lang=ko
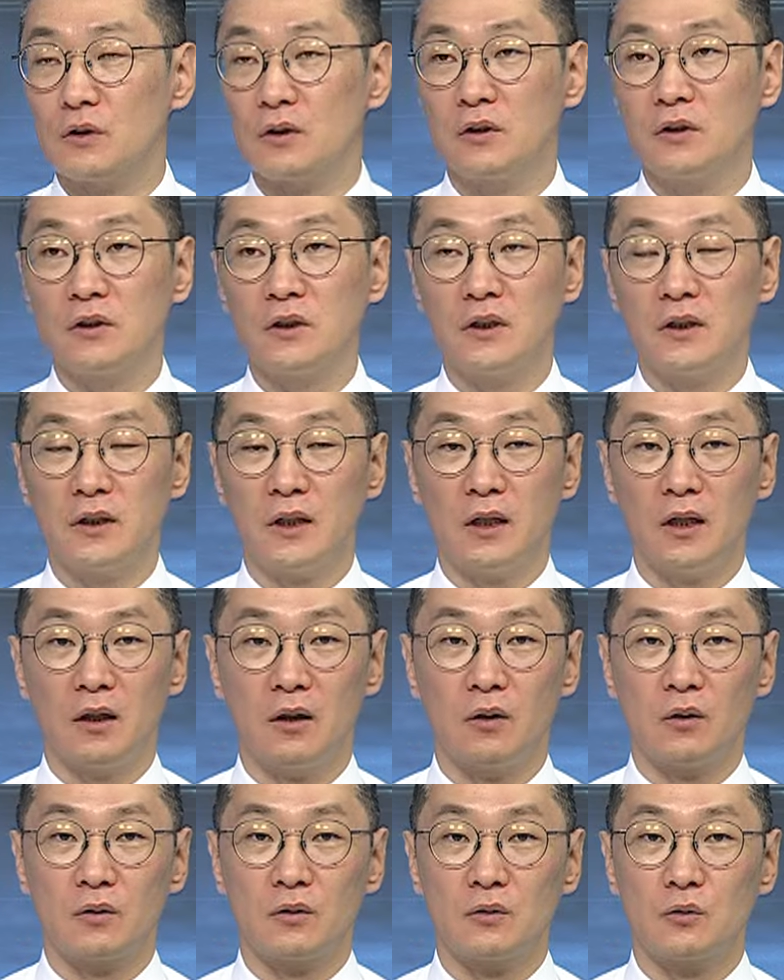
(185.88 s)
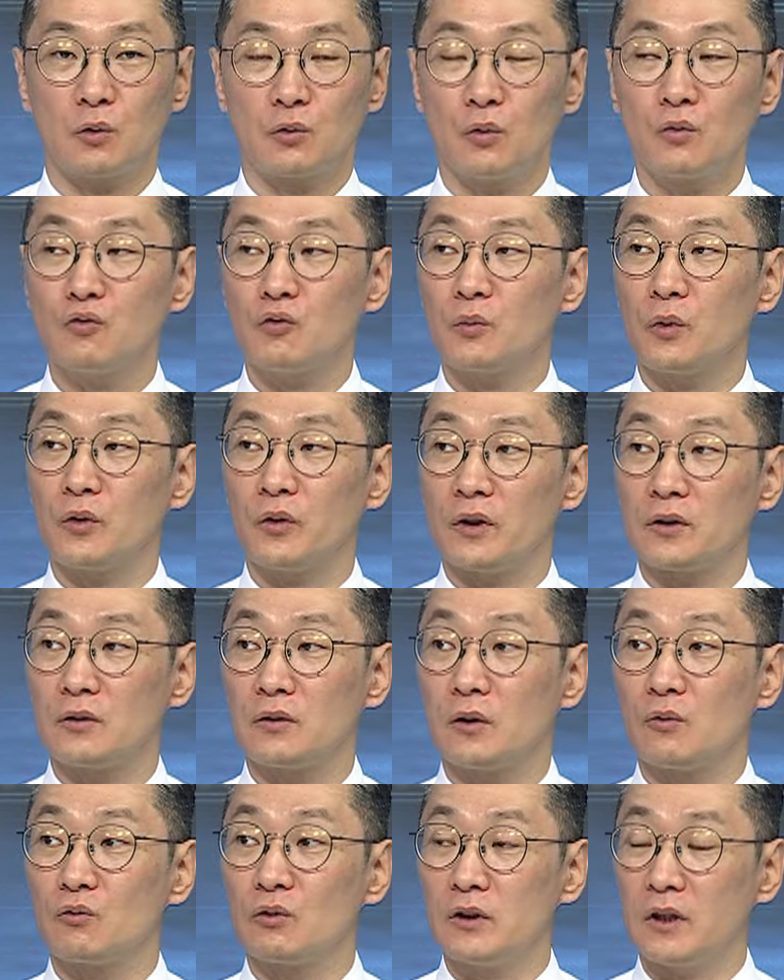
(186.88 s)
증시가 어떤 조정 국면이 왔을
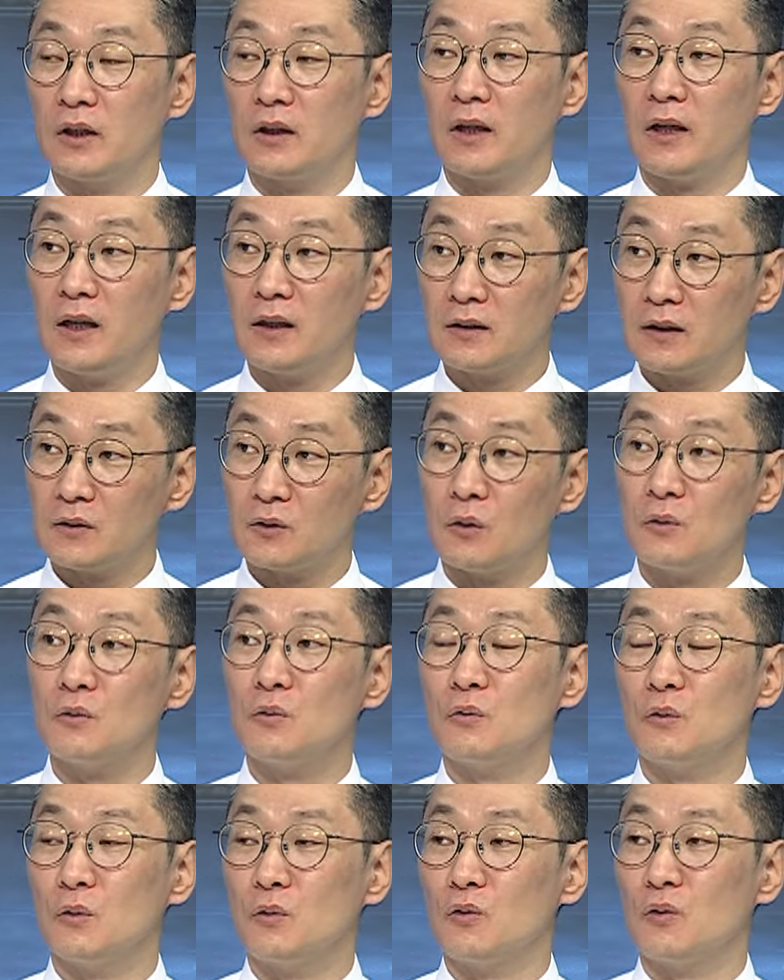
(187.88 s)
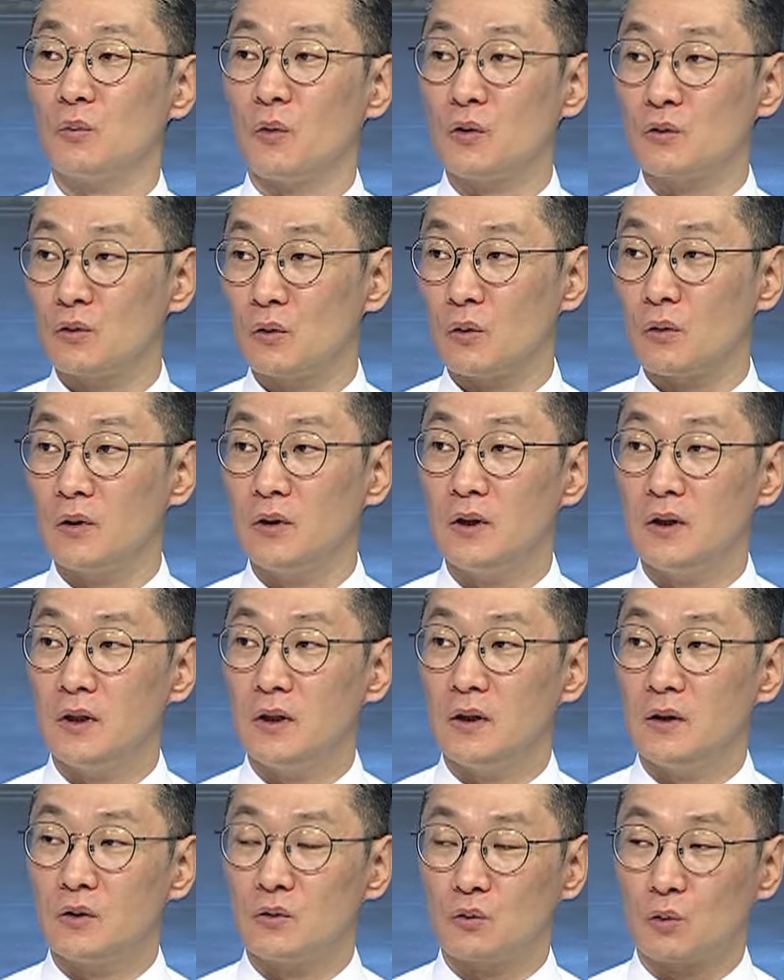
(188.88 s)
때 우리나라가 항상 선조정으로 먼저
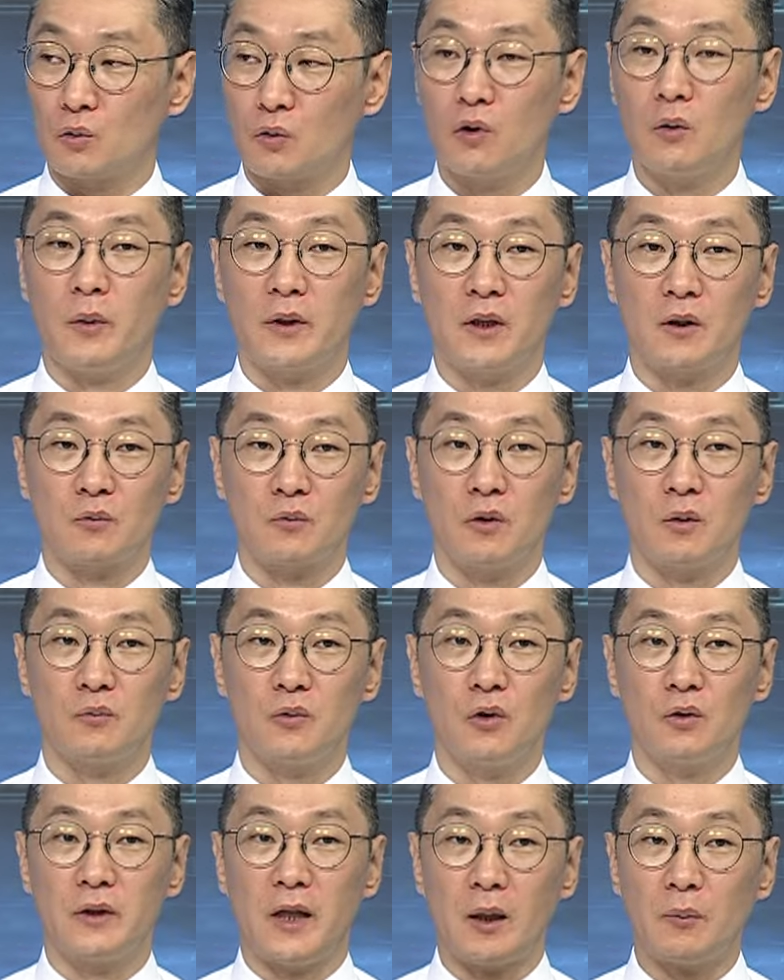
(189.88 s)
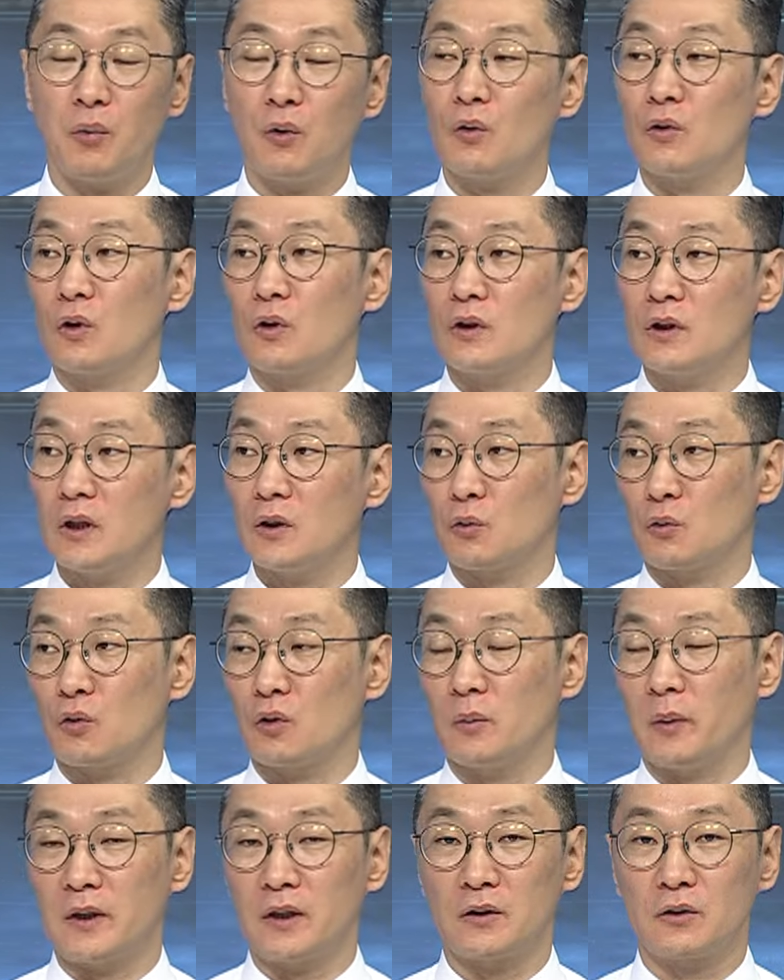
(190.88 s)
조정을 받았고요. 물론 낙폭을 더 크게
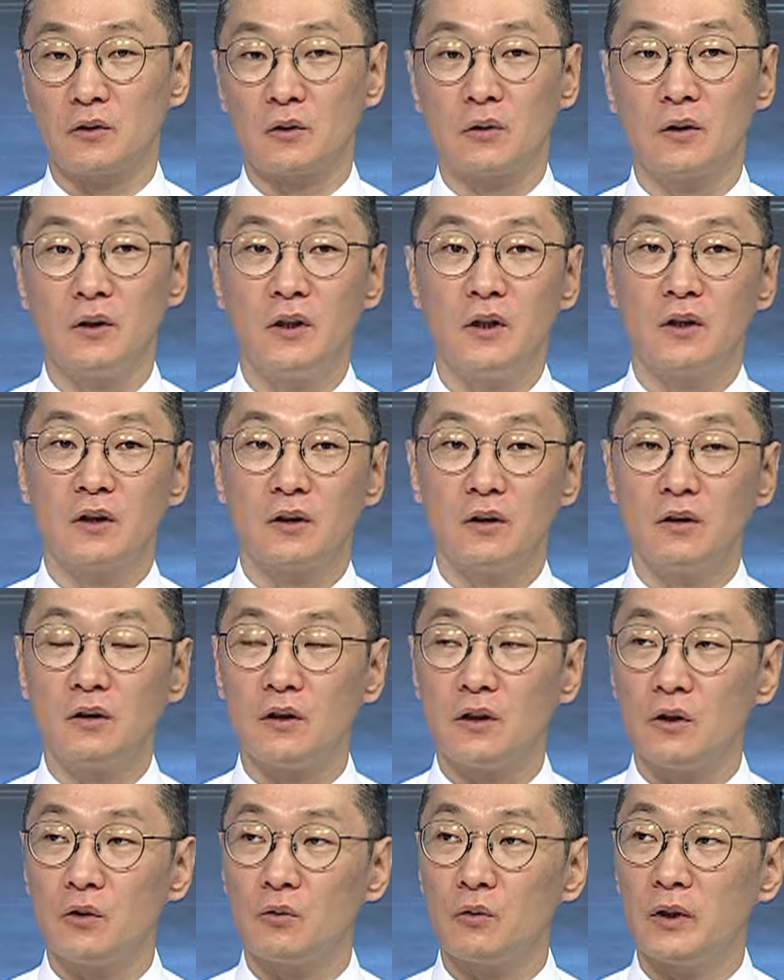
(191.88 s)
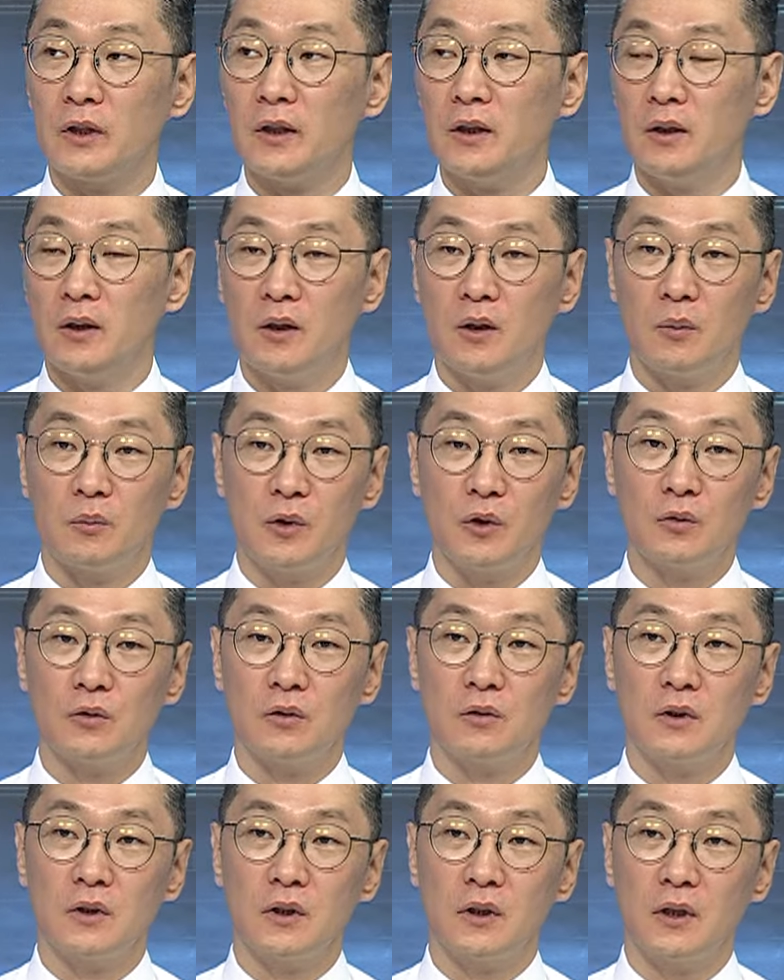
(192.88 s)
조정을 받았죠. 그 이후에 미국
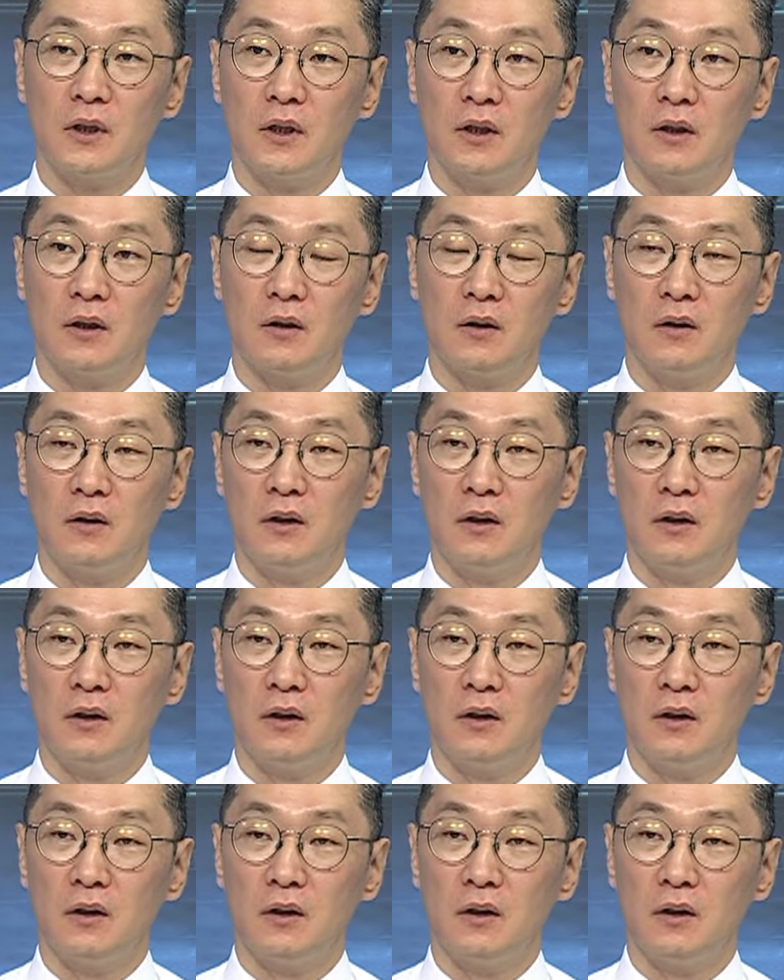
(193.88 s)
증시가